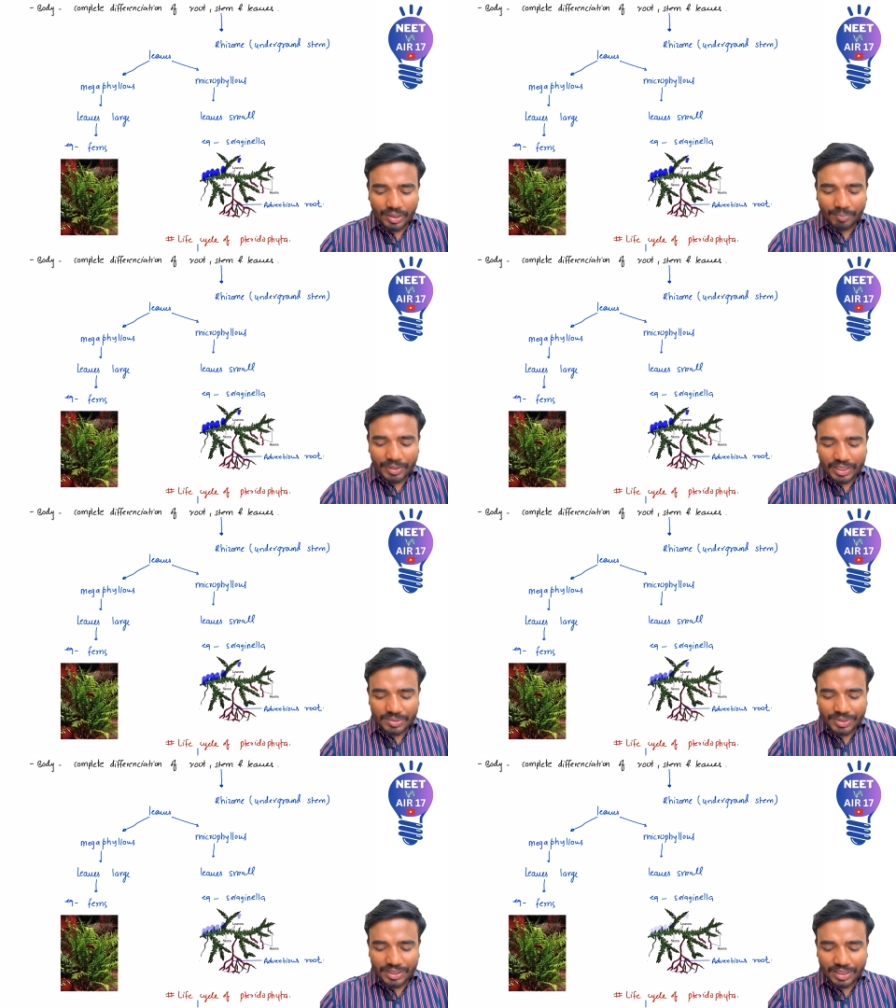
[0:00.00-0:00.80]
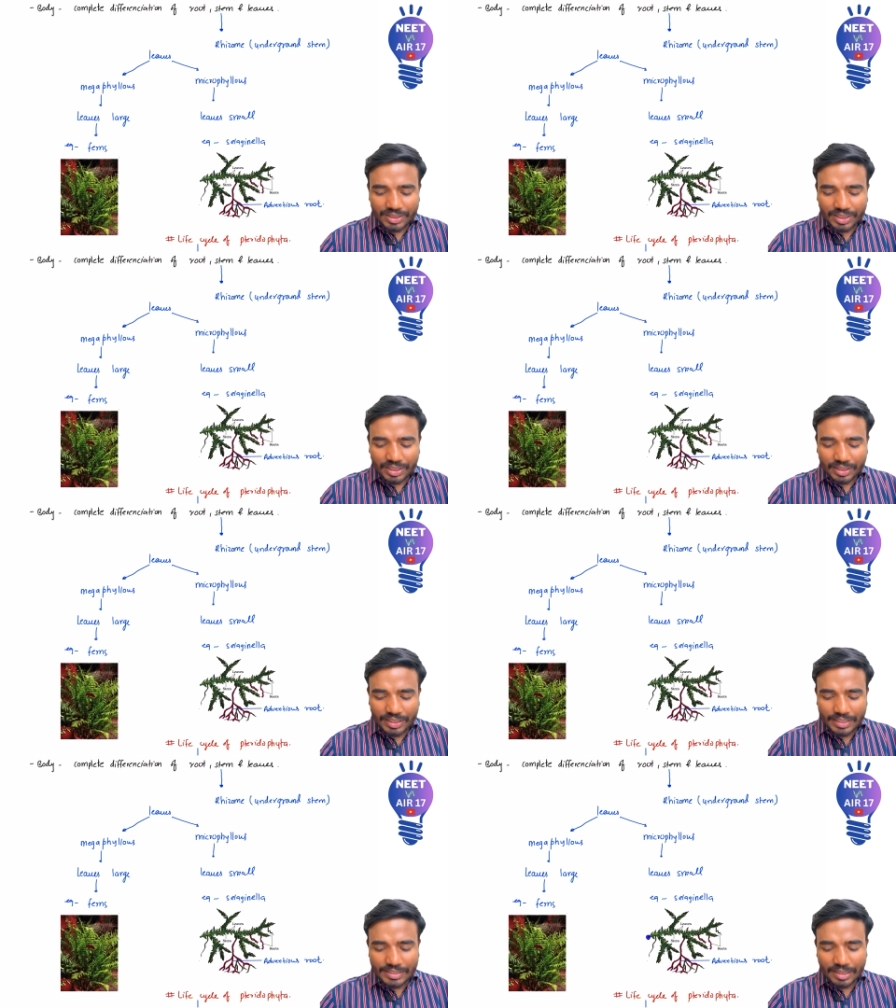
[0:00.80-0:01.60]
बट इसमें ध्यान से देखना
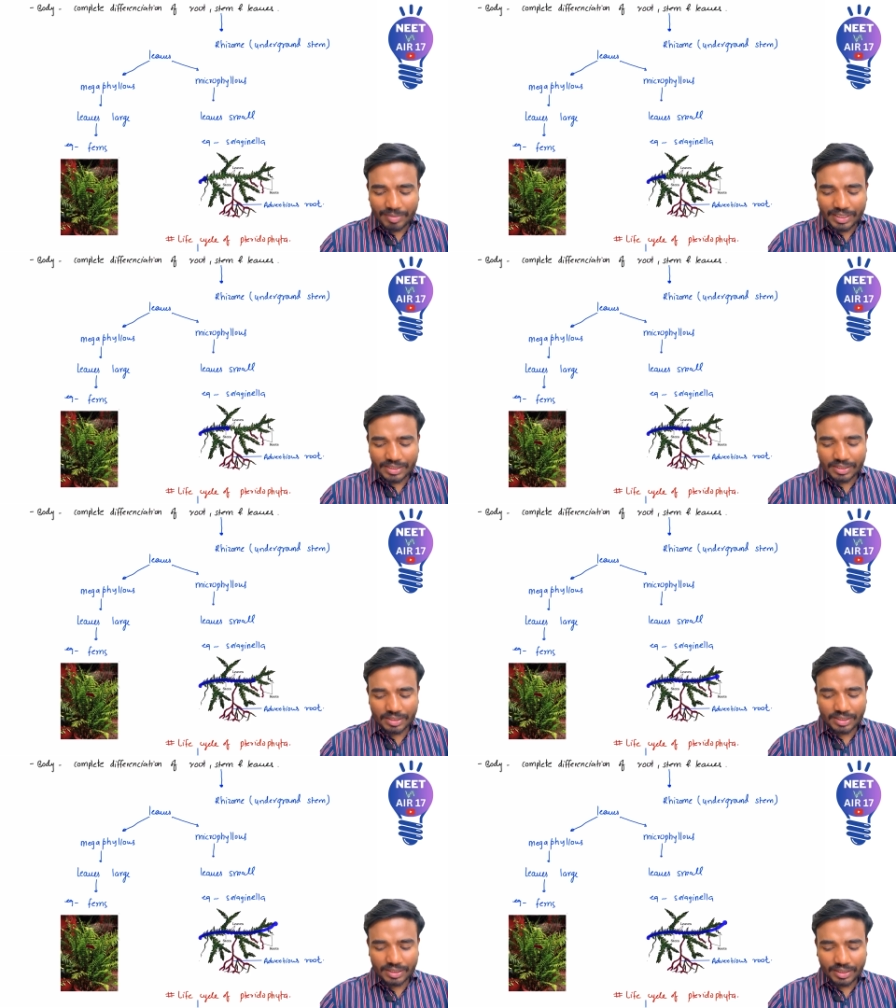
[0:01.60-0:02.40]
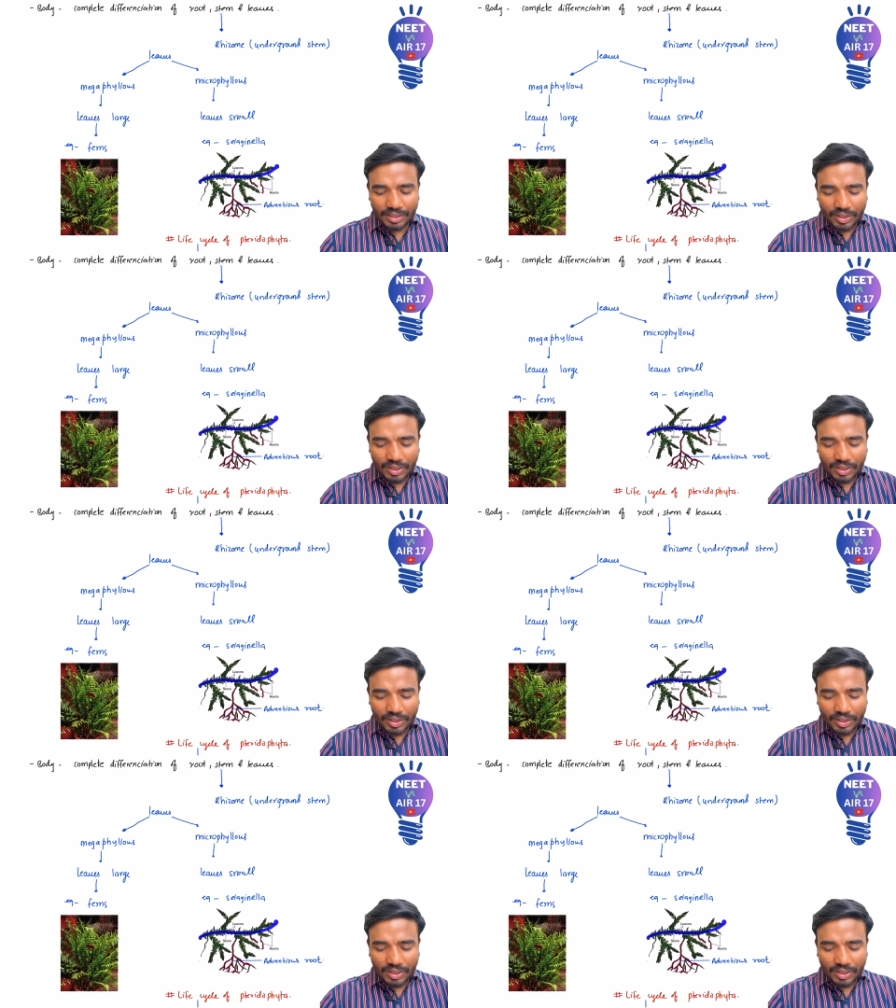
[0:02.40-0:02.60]
ये स्टेम लाइक स्ट्रक्चर है